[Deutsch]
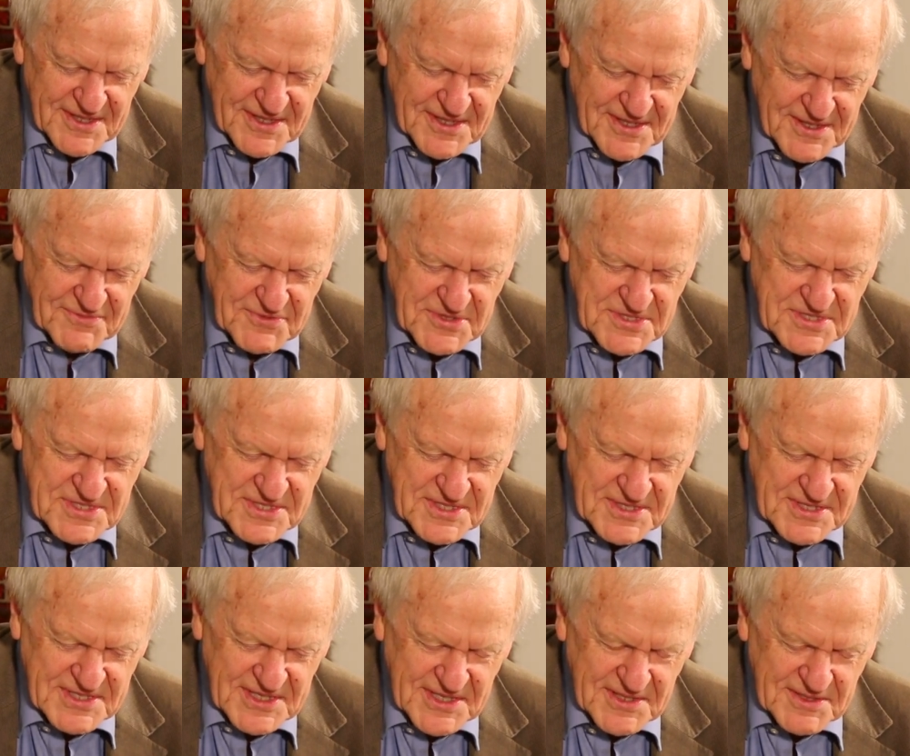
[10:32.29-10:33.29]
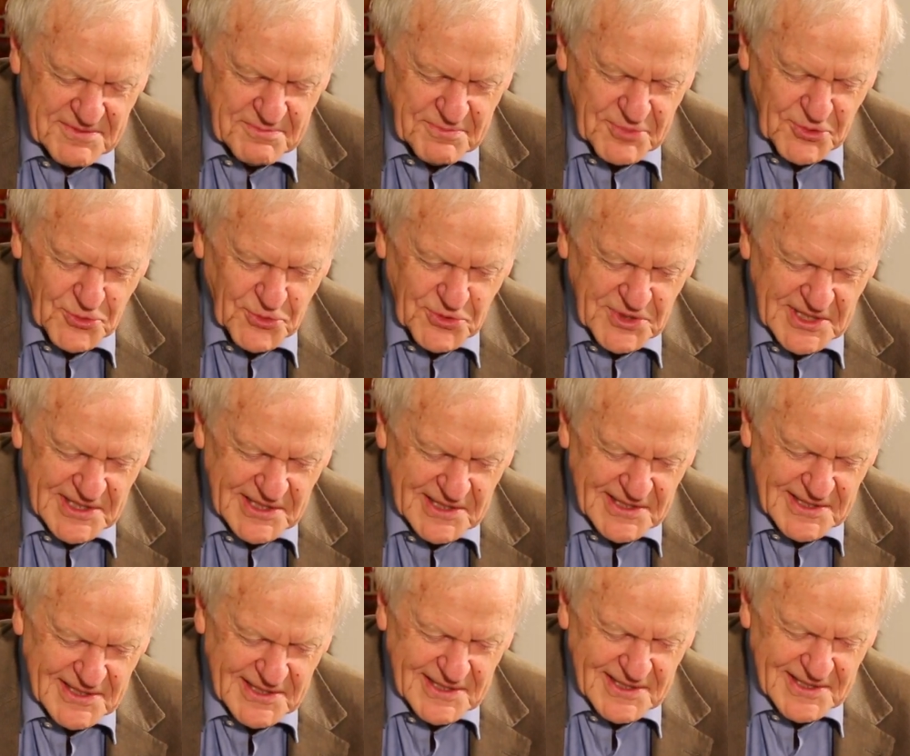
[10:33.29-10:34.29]
wie sieht ein Bruder
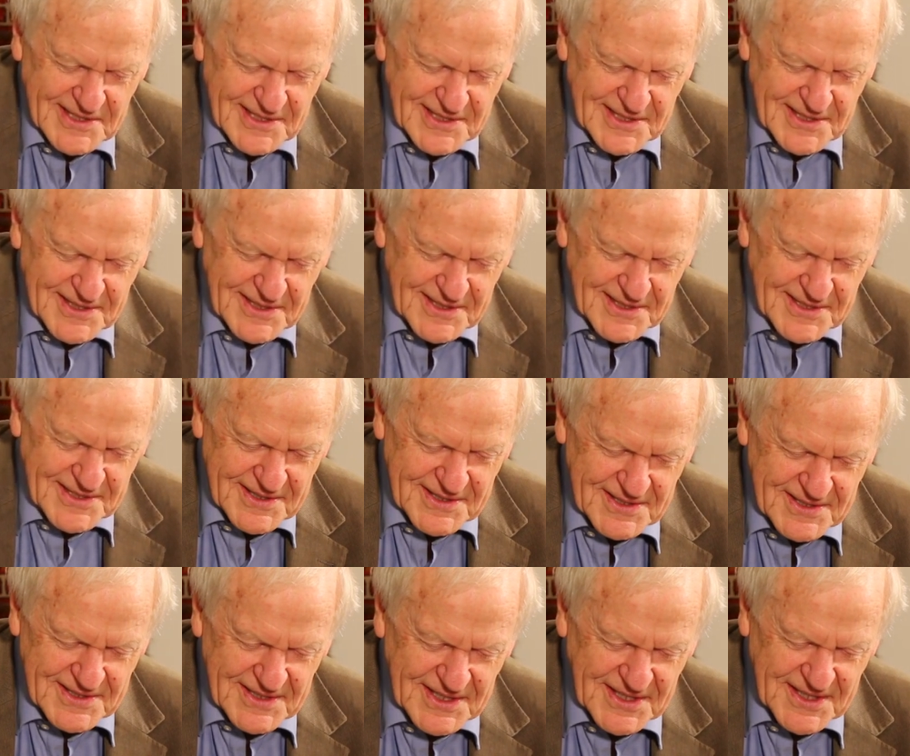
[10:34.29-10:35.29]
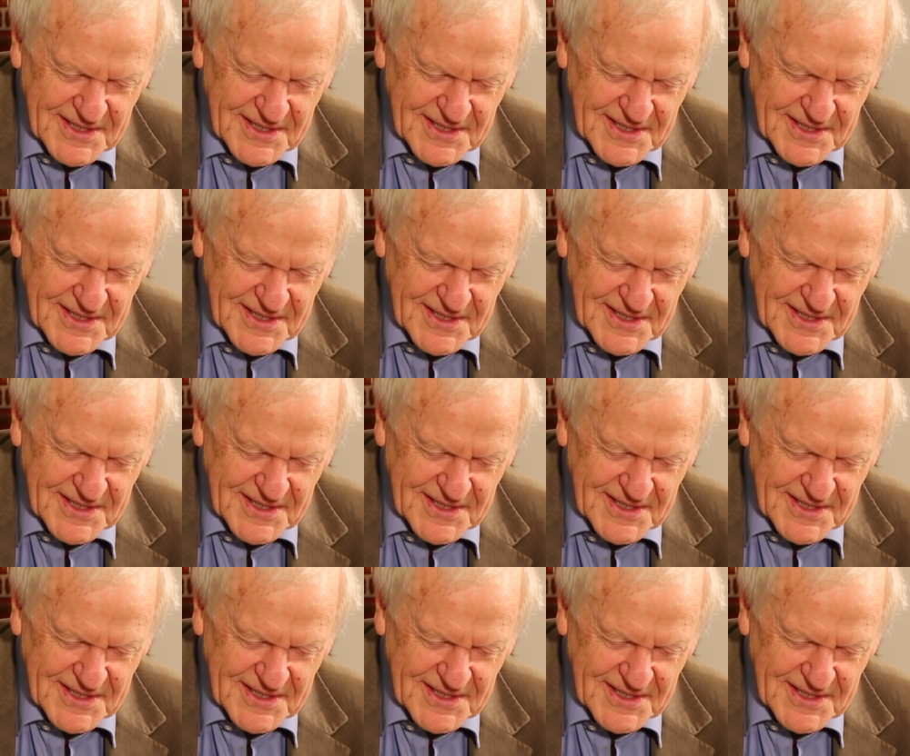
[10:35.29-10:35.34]
äh,